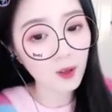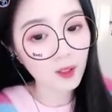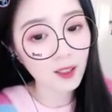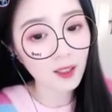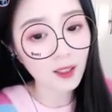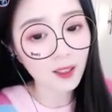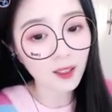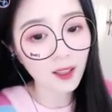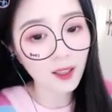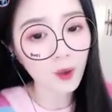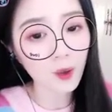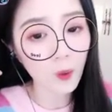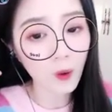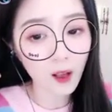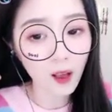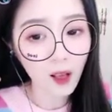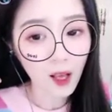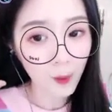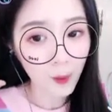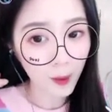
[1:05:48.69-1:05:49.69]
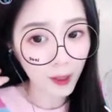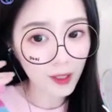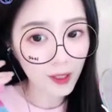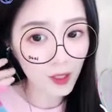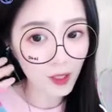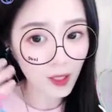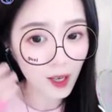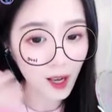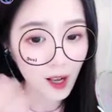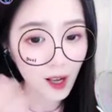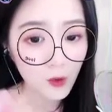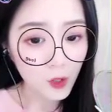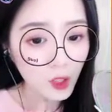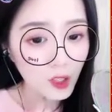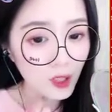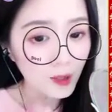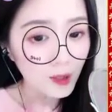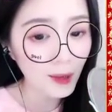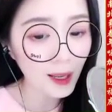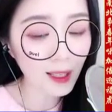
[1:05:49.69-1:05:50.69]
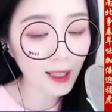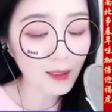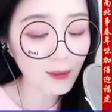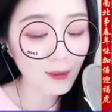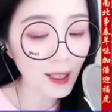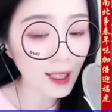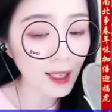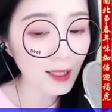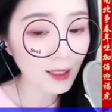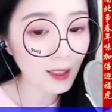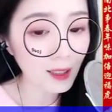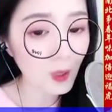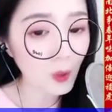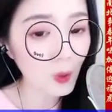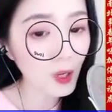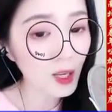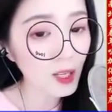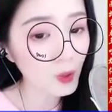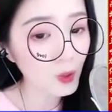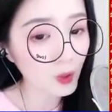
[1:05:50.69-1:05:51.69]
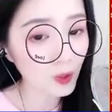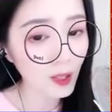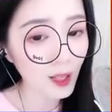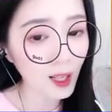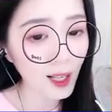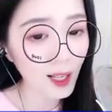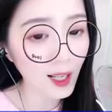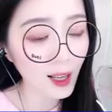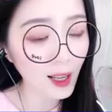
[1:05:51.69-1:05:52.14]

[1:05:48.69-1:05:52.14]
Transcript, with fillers: 一惊抬眸，他抹去唇边一点血迹，